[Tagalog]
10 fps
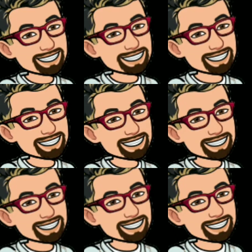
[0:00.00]
So,
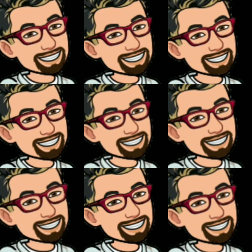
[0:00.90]
napollow ko na siya. I-click mo
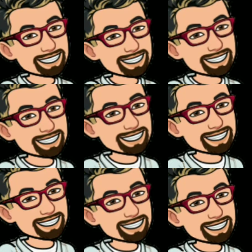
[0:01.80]
lang naman yung follow.
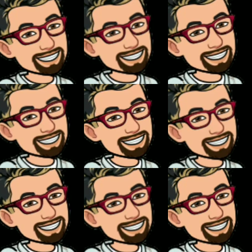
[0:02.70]
Okay, ganun
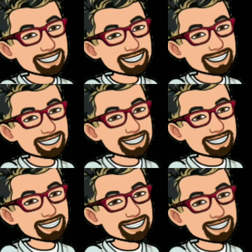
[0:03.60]
kadali.
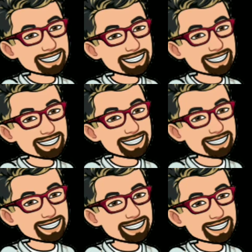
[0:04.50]
So, dito tayo
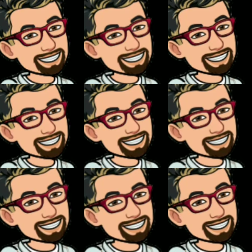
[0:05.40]
sa step 7.
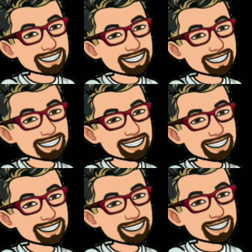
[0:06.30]
So, ito
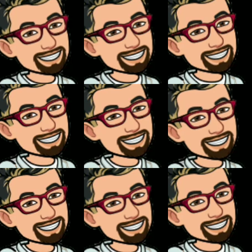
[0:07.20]
guys.
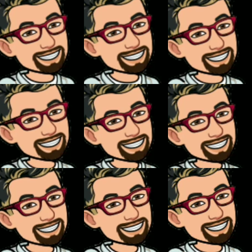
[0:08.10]
Ayan, uh, ito.
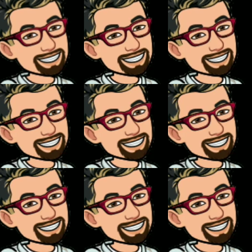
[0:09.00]
Ito.